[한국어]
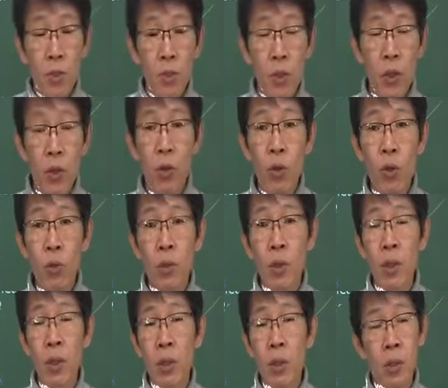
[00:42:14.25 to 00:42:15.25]

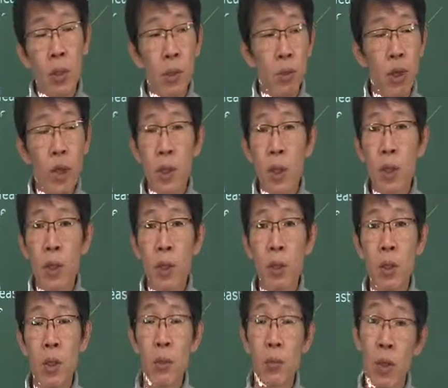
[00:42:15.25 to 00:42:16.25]
비교급이나 그
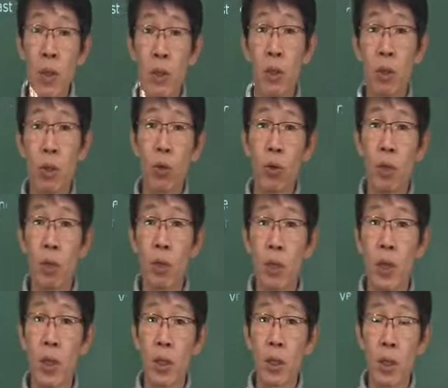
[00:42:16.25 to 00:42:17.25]
최상급 같은 경우에는
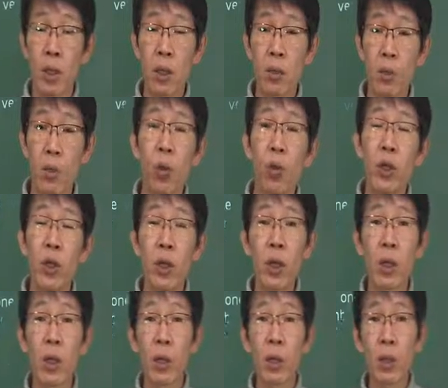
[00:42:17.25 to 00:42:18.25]
사실상
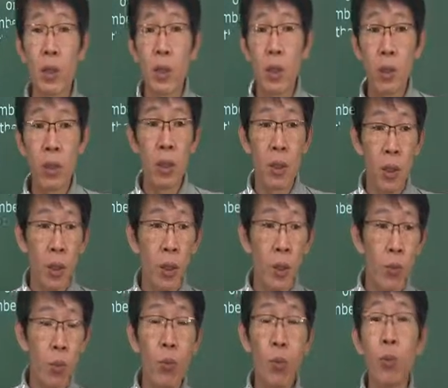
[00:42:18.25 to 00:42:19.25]
동일한 그
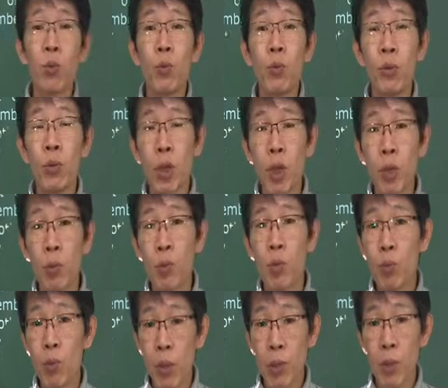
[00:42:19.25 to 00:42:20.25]
부분의
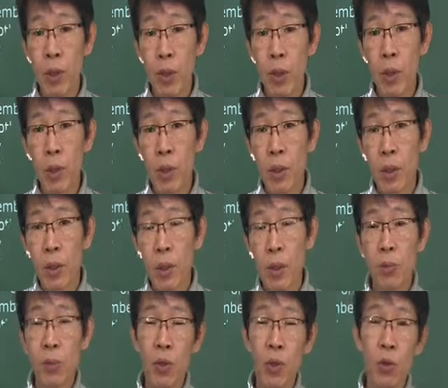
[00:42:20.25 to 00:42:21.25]
문법이에요.
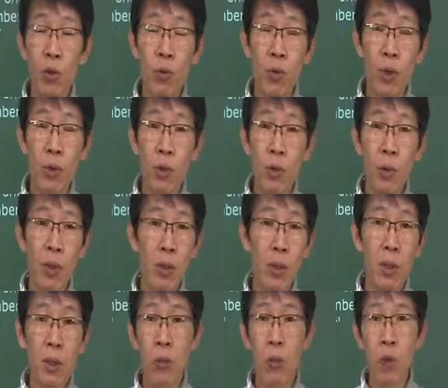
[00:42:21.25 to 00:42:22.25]
근데 비교급 나올 때
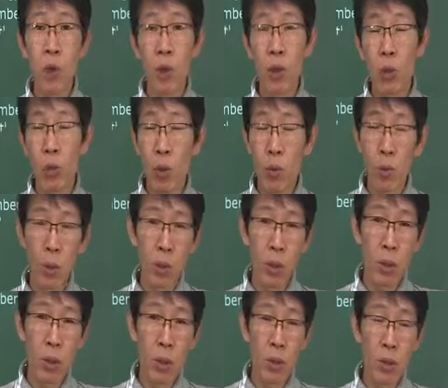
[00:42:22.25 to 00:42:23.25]
맨날 더 모아 더뭐 뭐
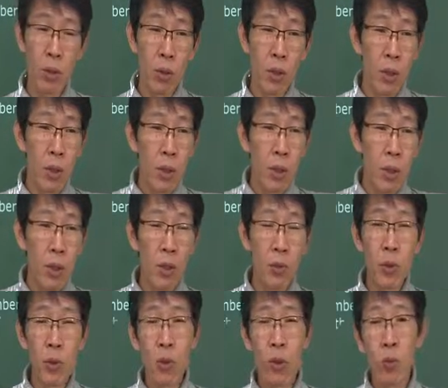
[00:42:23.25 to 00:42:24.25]
이제 그죠더
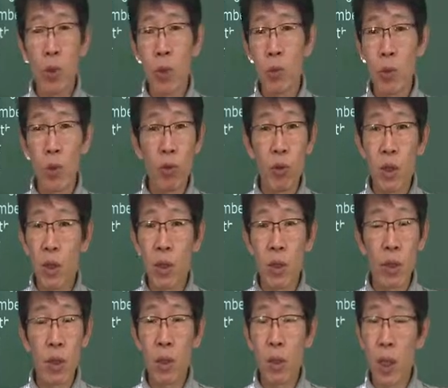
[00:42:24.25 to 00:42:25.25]
비교급 더 비교급
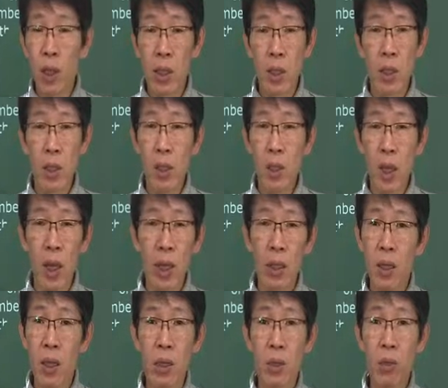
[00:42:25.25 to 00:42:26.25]
이런 것이
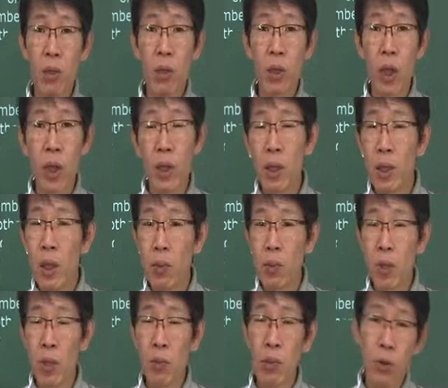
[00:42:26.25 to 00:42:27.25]
아니다 하는 거예요. 된
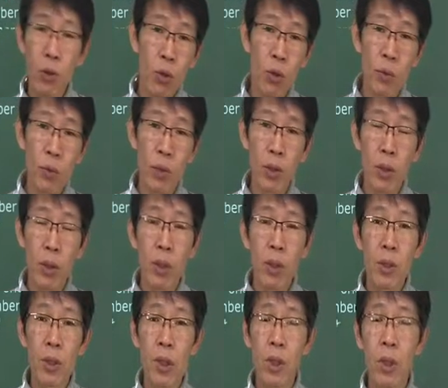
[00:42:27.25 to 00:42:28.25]
때문에 비교급을
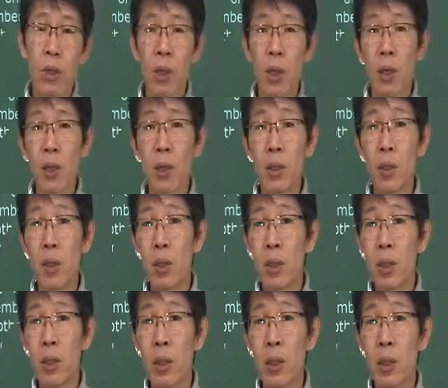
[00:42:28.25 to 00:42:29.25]
써야 된다 하는
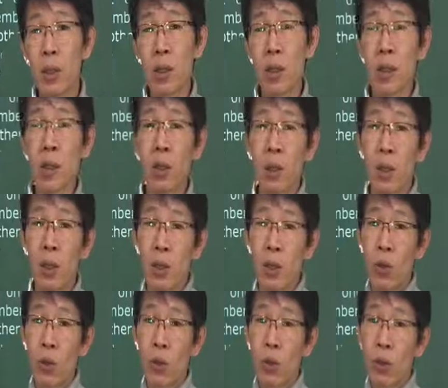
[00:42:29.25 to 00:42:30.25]
이런 것이 아니라
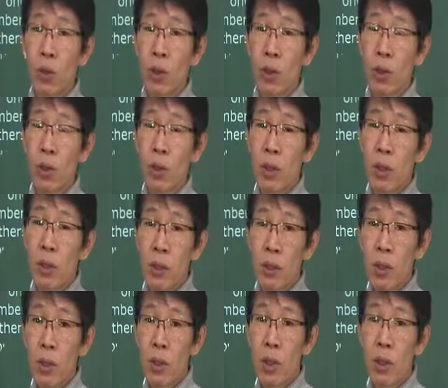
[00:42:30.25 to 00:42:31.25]
결국
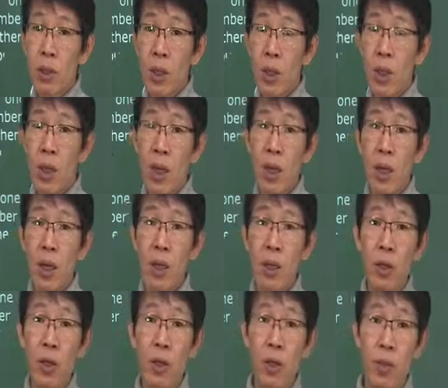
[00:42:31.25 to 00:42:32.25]
연결시켜서 여기까지를 알아야
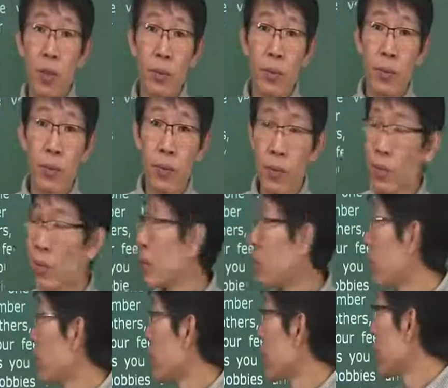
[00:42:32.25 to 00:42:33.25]
돼요.
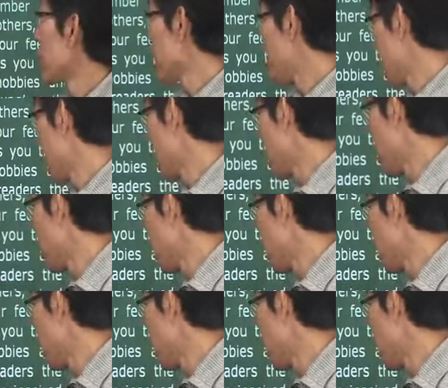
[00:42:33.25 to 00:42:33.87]
자 뒤로